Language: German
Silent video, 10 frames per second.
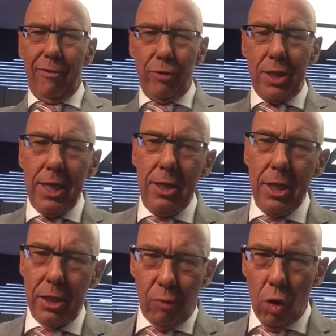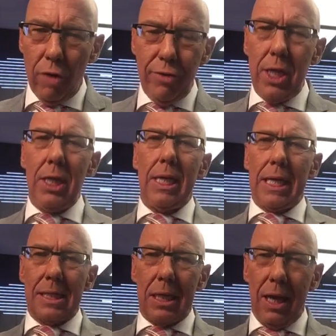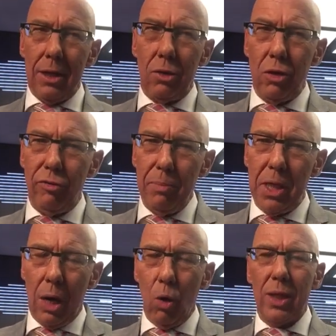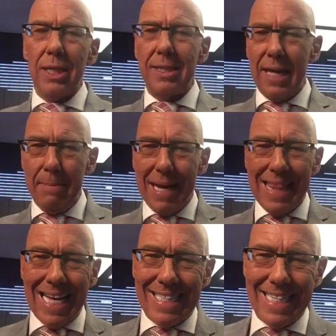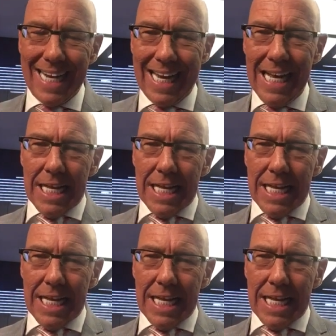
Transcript: Ja, für Sie diese Woche wichtig, ganz klar natürlich für mich auch das Thema Nasdaq